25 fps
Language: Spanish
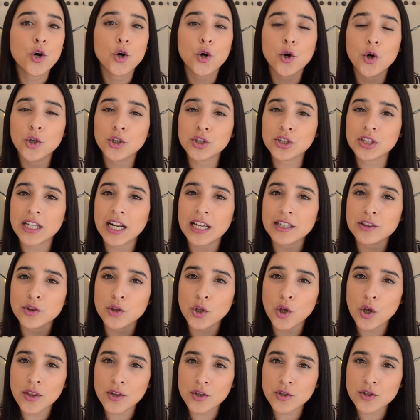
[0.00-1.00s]
contra
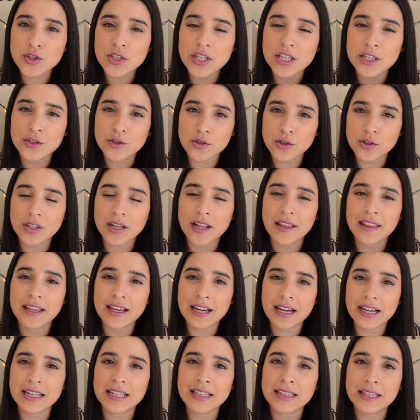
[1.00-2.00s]
todos esos
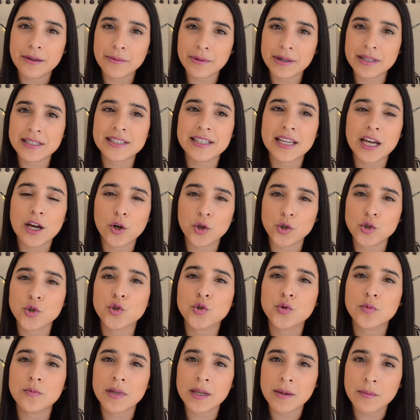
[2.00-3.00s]
radicales libres que
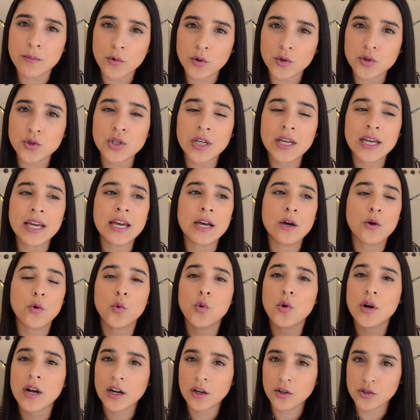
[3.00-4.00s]
consumimos
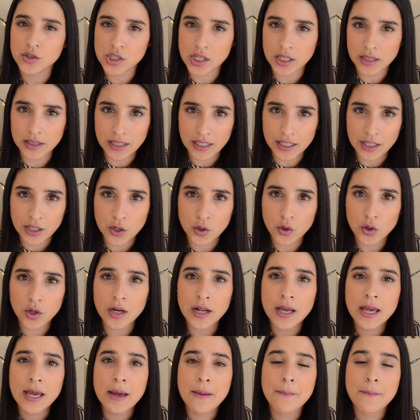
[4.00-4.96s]
una noche anterior.